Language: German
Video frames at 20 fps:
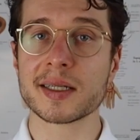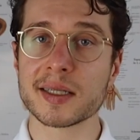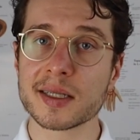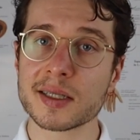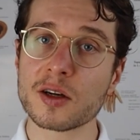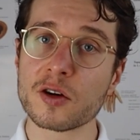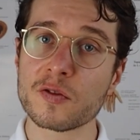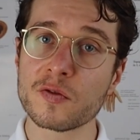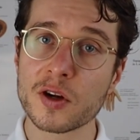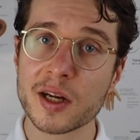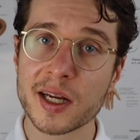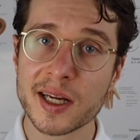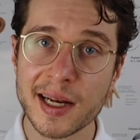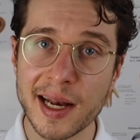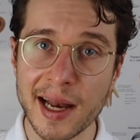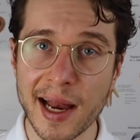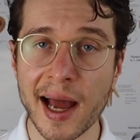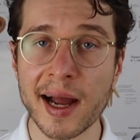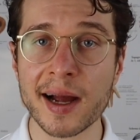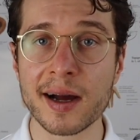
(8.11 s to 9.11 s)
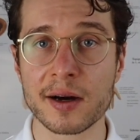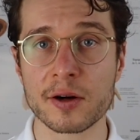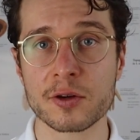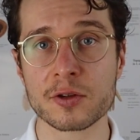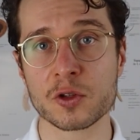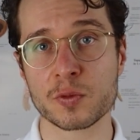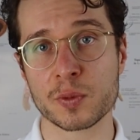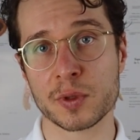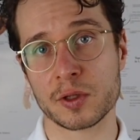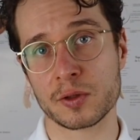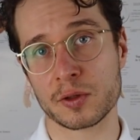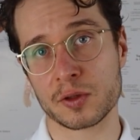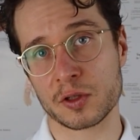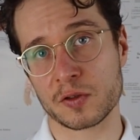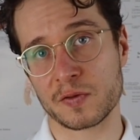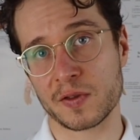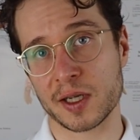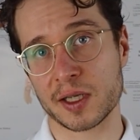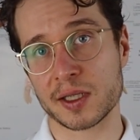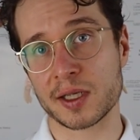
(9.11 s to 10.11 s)
Es ist ja auch wirklich ein langer
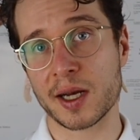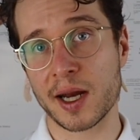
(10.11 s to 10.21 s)
Ausbildungsweg,